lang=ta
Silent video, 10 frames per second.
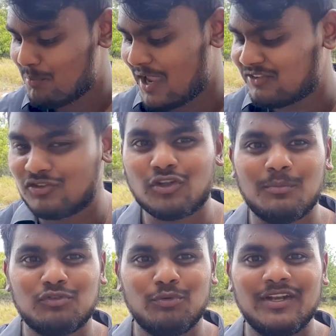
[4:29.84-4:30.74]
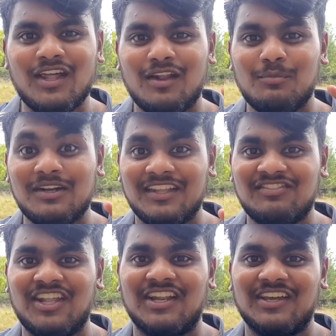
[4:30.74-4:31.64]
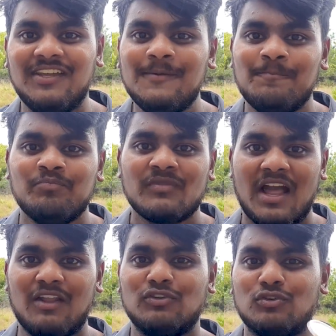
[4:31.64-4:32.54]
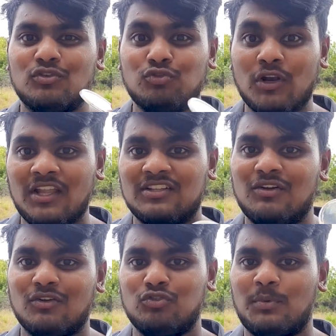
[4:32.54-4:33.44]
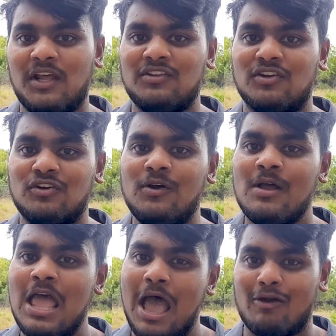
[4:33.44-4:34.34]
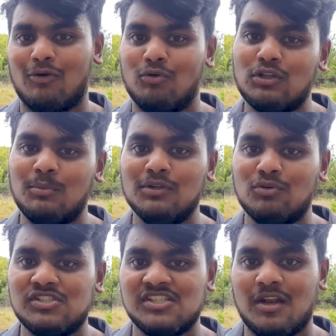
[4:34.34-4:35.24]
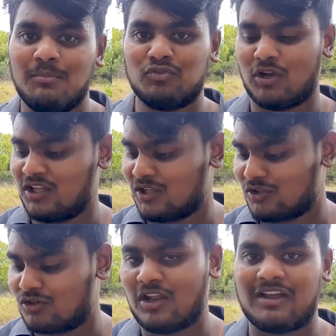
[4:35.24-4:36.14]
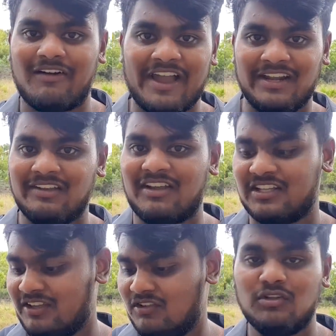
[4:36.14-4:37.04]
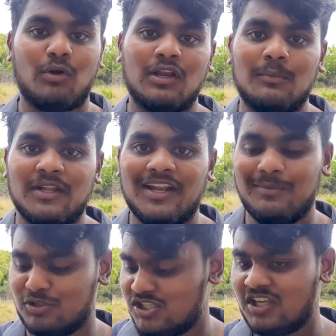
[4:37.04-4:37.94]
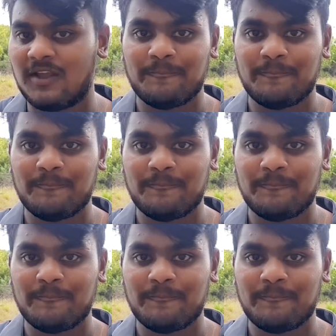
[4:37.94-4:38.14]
பாயசம் வந்து ரொம்ப ஸ்வீட்டாக ரொம்ப டேஸ்ட்டாக இருக்குது ஆனால் கொஞ்சம் கொஞ்சம் சூடாக இருந்தால் ஒன்று சூப்பராக இருந்திருக்கும் அவங்க கொடுத்த போது குடிச்சிருந்தா ரொம்ப சூடாக தான் இருந்திருக்கும் நாங்கள் வாங்கினிங் வரதுக்கே வந்து ஒன்றரை மணி நேரம் ஆகி